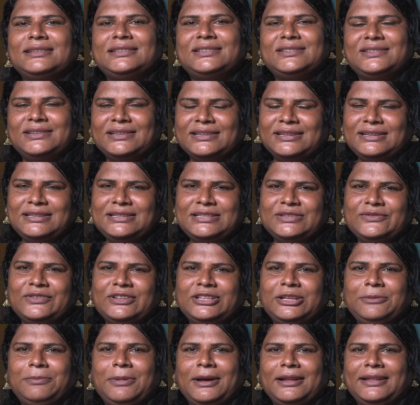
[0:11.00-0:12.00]
ஸ்ட்ரகிள்ஸ்
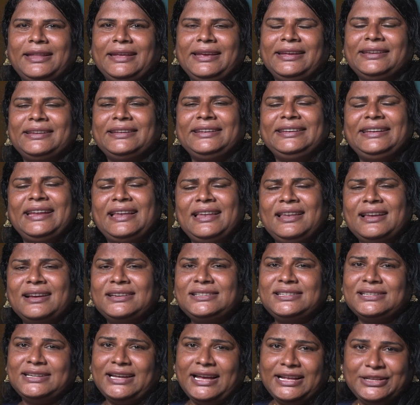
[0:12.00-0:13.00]
வந்து பார்த்தீங்கன்னா எல்லா
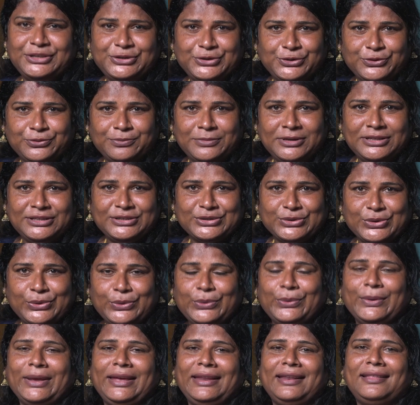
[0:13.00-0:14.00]
டிரான்ஸ்
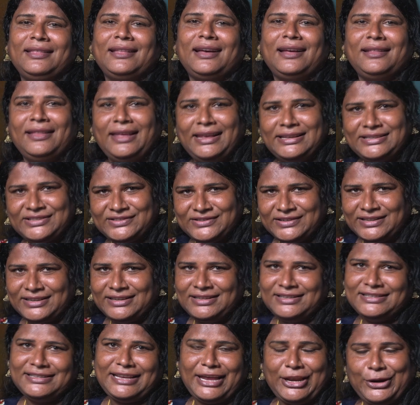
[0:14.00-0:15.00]
உமன்ஸ்க்கும் இருந்த அதே
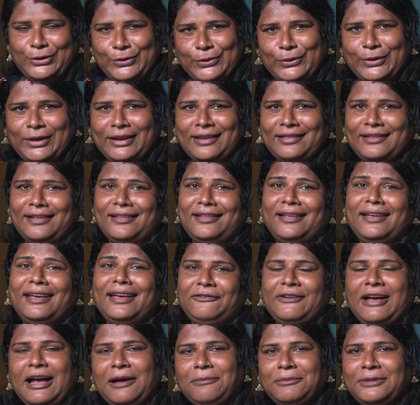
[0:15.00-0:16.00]
ஸ்ட்ரகிள்ஸ் எனக்கும் இருந்தது
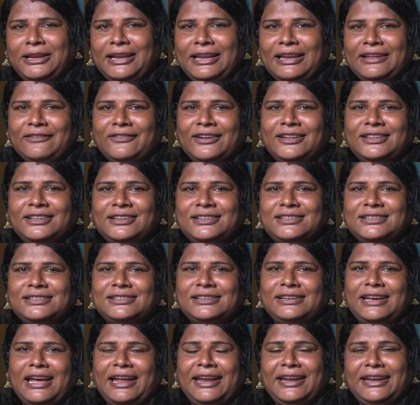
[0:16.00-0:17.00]
ஃபேமிலியில் வந்துட்டு
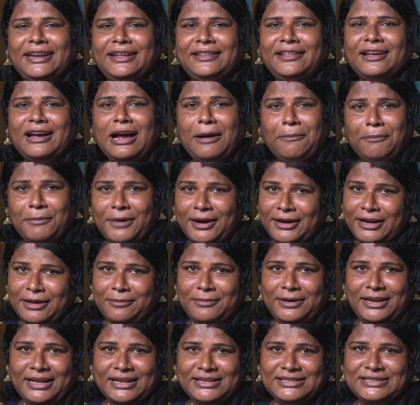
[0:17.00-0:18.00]
என்னதான் அம்மா
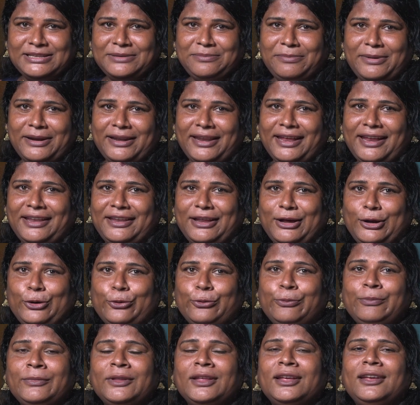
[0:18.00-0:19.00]
நம்மளை அக்செப்ட்
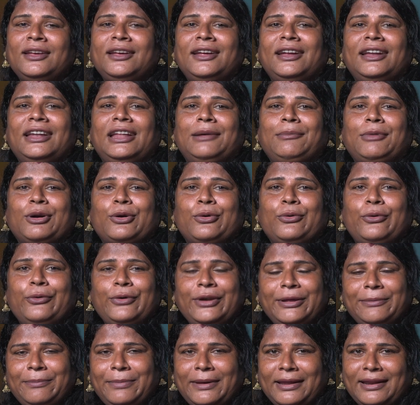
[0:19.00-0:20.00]
பண்ணிக்கிட்டாலும் நம்ம
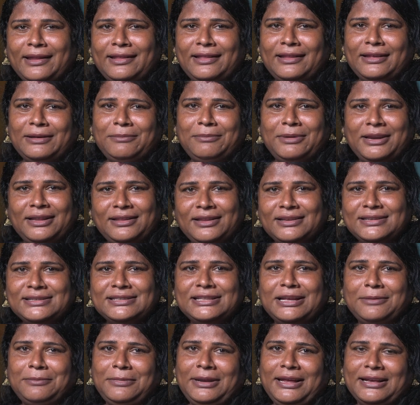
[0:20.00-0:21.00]
கூட பிறந்த பிரதர்ஸ்
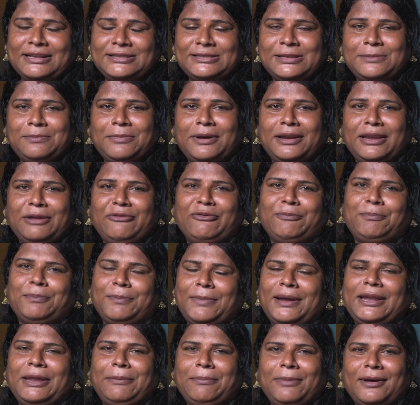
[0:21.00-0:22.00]
நம்மளை அக்செப்ட் பண்ணி
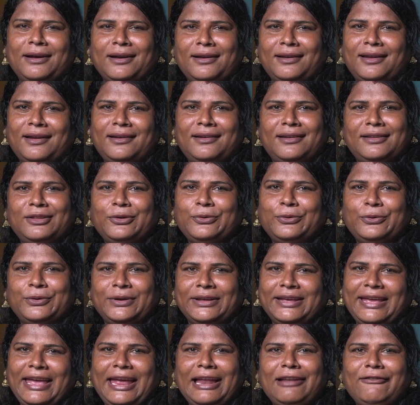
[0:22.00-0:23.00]
பண்ணிப்பாங்களான்றது
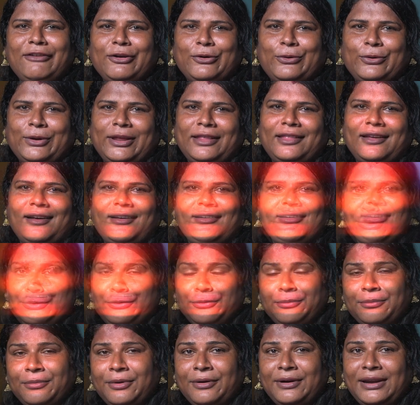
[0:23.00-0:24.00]
ஒரு கேள்விக்குறி தான்
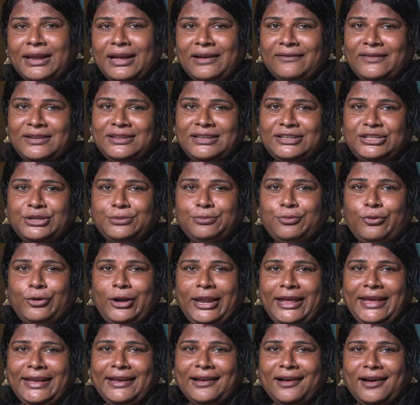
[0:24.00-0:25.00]
ரொம்ப நான் வந்துட்டு
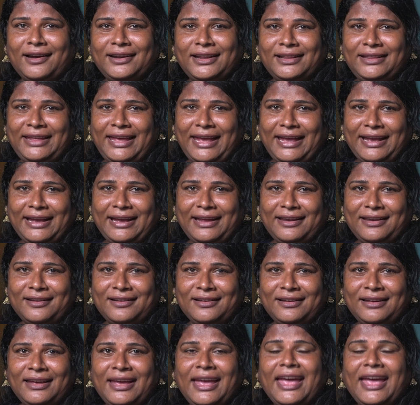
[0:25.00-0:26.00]
புல்லிங் ஆனது
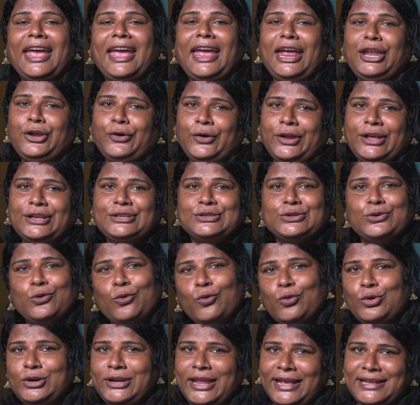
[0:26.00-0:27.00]
எங்கன்னா என்னுடைய
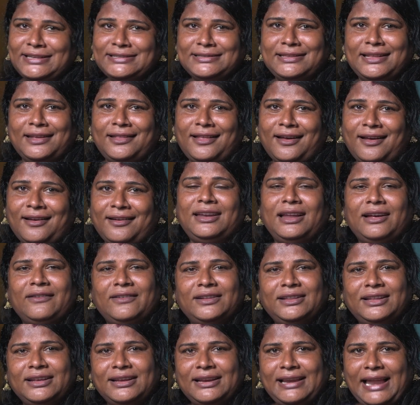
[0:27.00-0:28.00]
ஸ்கூல் டேஸில் தான் நான்
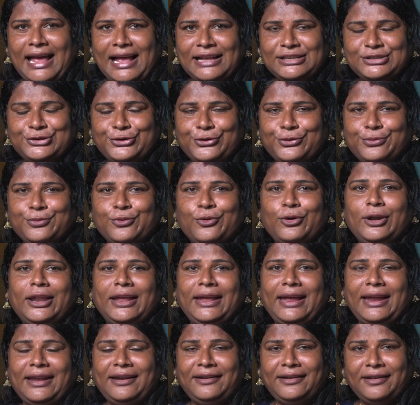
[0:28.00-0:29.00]
வந்து கிளாஸ்
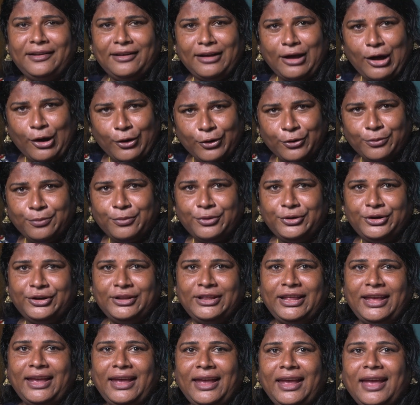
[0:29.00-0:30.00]
ரூம்குள்ளே என்டர் ஆகும்
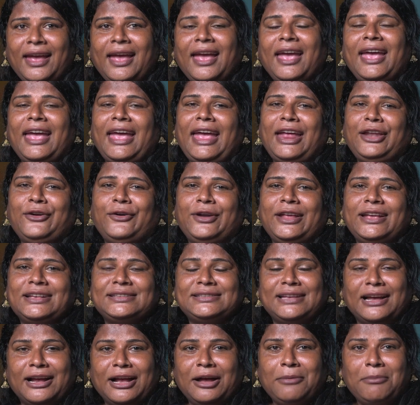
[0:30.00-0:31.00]
பொழுதே என்னுடைய
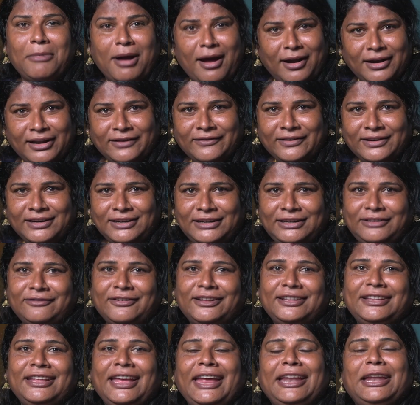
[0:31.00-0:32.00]
சக மாணவர்கள்
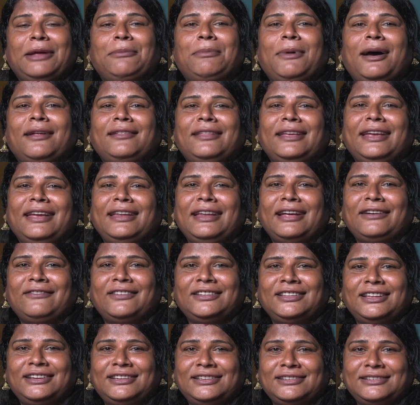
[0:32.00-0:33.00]
வந்து என்னை பார்த்தீங்கன்னா
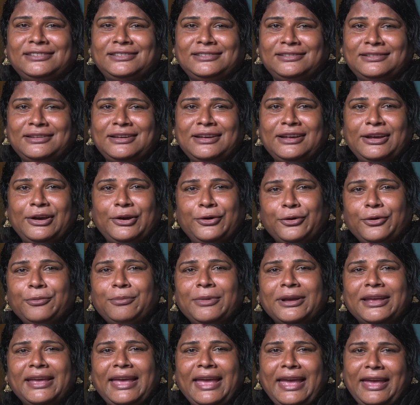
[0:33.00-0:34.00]
வந்துட்டு
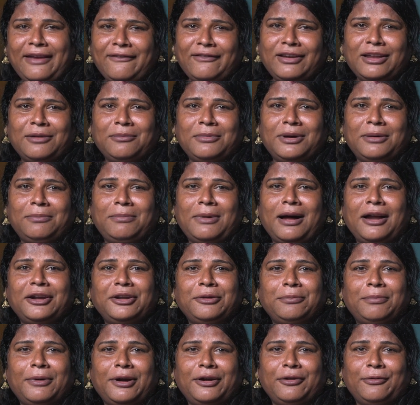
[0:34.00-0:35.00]
ரொம்ப கேவலமாக
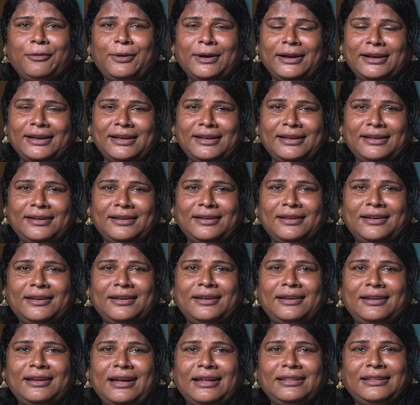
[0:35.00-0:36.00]
பாட்டு பாடுவாங்க
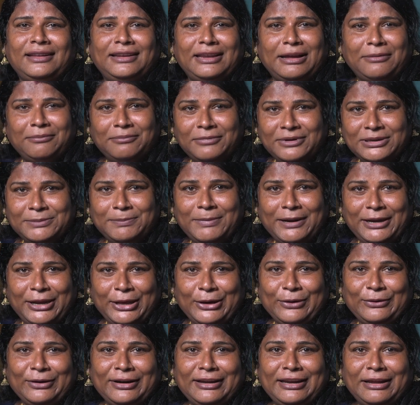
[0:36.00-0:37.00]
அந்த நம்பர்
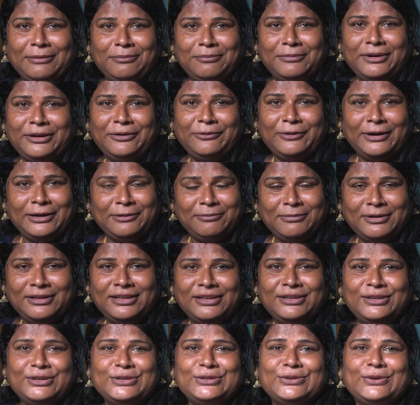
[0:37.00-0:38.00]
பர்டிகுலர் நம்பர்
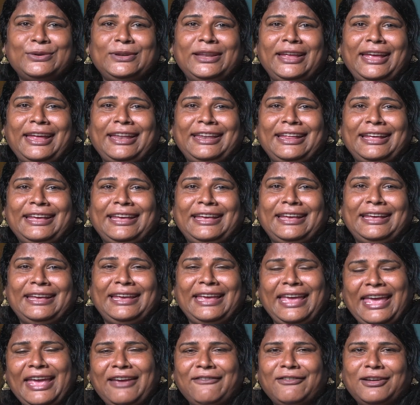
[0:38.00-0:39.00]
ஒன்பதுன்னு சொல்லி என்னை
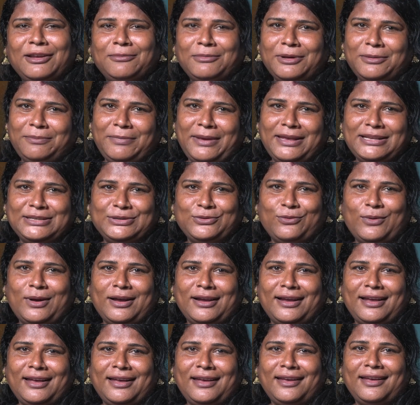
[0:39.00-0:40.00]
கேவலமாக
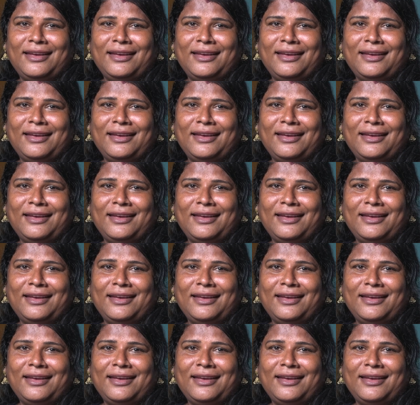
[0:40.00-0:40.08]
பேசுவாங்க